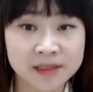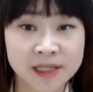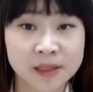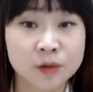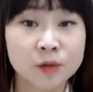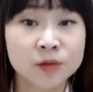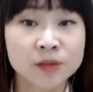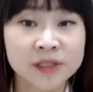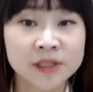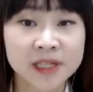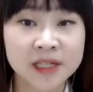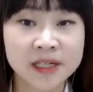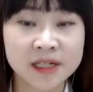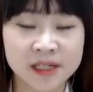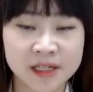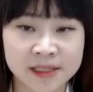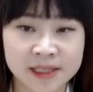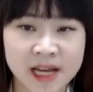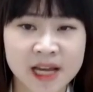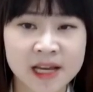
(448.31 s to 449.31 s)

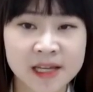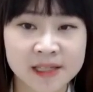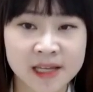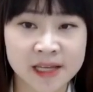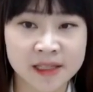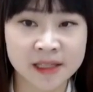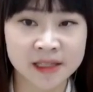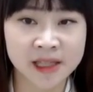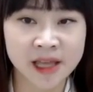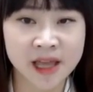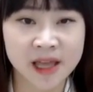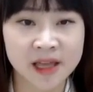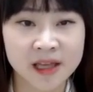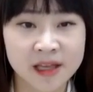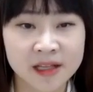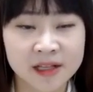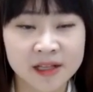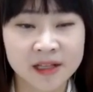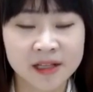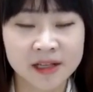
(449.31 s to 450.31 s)
재코팅을 이제 하게 되는데
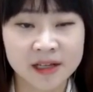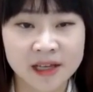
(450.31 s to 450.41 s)
예.